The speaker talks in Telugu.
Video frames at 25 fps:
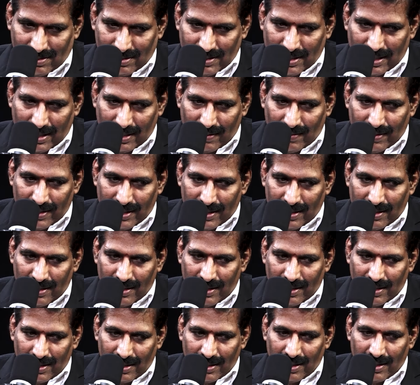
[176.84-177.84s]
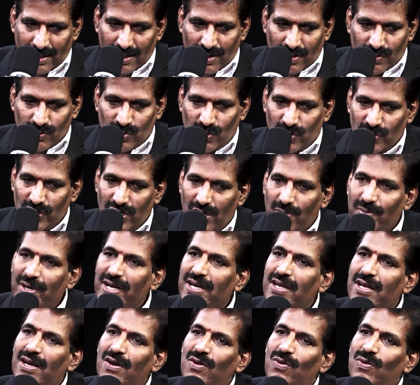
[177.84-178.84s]
దాన్ని ఏమంటారంటే సోషల్
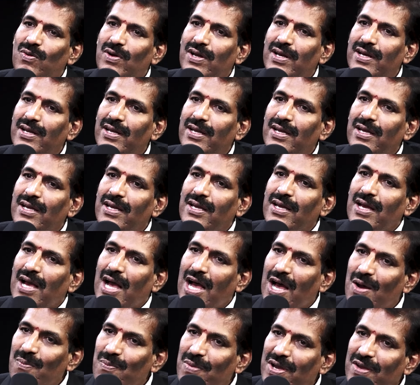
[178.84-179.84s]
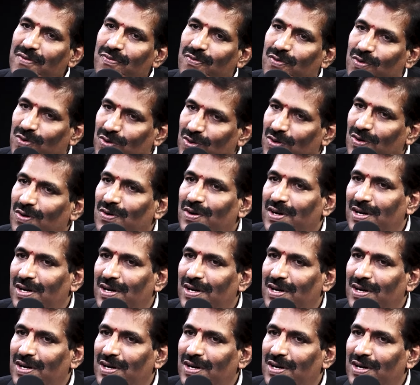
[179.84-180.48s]
మీడియాలో కానీ ఆ అమ్మాయి ఫోటోలు